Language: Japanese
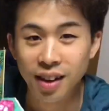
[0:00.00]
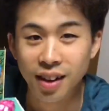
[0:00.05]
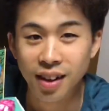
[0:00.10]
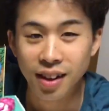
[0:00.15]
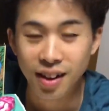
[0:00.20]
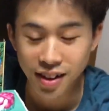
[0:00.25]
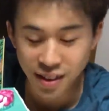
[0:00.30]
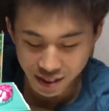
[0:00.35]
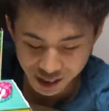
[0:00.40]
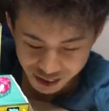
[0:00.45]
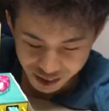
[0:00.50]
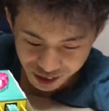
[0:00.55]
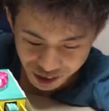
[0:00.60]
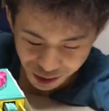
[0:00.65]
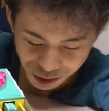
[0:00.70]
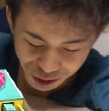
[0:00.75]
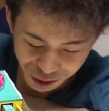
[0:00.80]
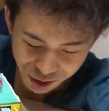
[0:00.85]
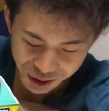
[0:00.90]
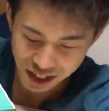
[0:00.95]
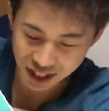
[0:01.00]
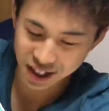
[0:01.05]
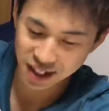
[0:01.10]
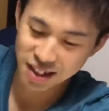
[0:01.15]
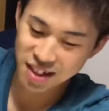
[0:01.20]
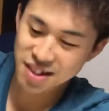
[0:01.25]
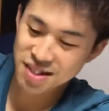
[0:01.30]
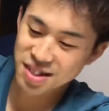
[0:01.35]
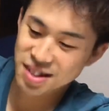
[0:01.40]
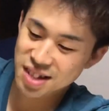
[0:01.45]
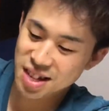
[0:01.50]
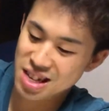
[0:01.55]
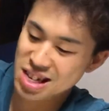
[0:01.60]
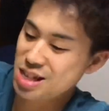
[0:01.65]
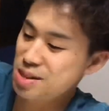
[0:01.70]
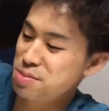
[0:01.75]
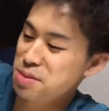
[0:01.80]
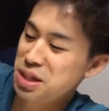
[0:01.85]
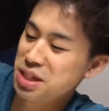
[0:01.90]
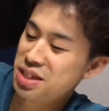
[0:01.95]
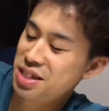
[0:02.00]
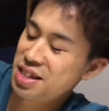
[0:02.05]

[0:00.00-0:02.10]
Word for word: はいということで完成しまし